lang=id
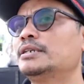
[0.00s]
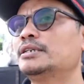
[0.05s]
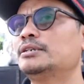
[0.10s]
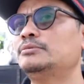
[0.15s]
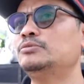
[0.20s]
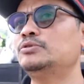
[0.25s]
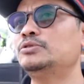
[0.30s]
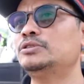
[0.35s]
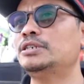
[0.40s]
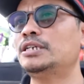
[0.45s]

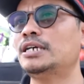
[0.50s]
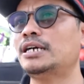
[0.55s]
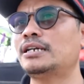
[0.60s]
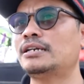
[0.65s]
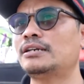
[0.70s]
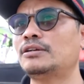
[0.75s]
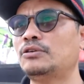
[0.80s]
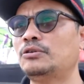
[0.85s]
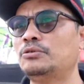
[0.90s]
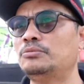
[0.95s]
kemudian
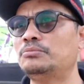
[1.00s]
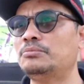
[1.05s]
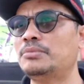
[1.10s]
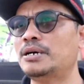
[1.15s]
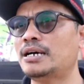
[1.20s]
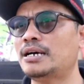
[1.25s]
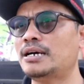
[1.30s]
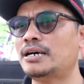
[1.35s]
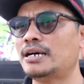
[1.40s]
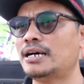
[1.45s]

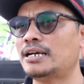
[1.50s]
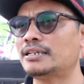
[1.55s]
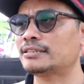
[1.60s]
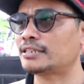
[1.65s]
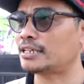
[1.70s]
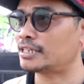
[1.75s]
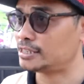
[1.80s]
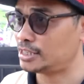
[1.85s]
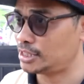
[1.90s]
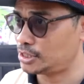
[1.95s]
lomba
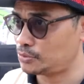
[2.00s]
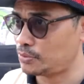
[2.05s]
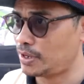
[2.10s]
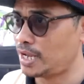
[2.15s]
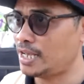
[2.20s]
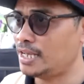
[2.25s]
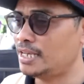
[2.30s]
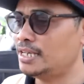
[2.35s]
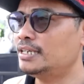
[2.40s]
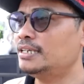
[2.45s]
antar siswa